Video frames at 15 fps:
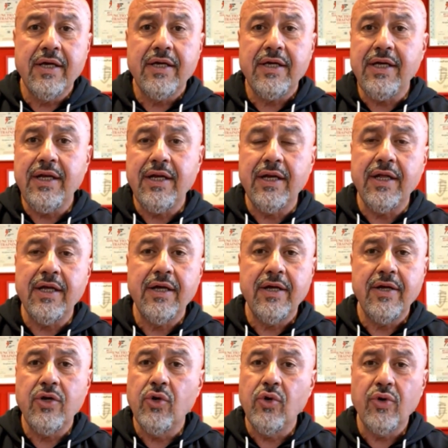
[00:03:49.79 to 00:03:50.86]
il
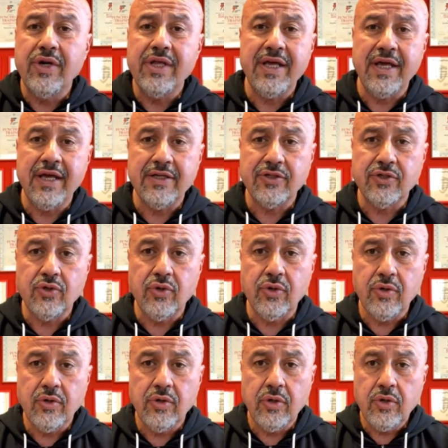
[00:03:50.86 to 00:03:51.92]
non riesco,
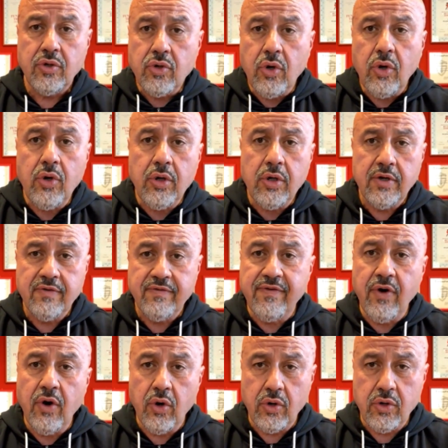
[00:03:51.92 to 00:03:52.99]
non
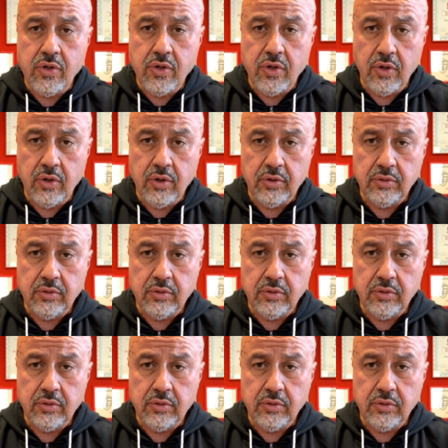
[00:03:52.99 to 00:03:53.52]
voglio.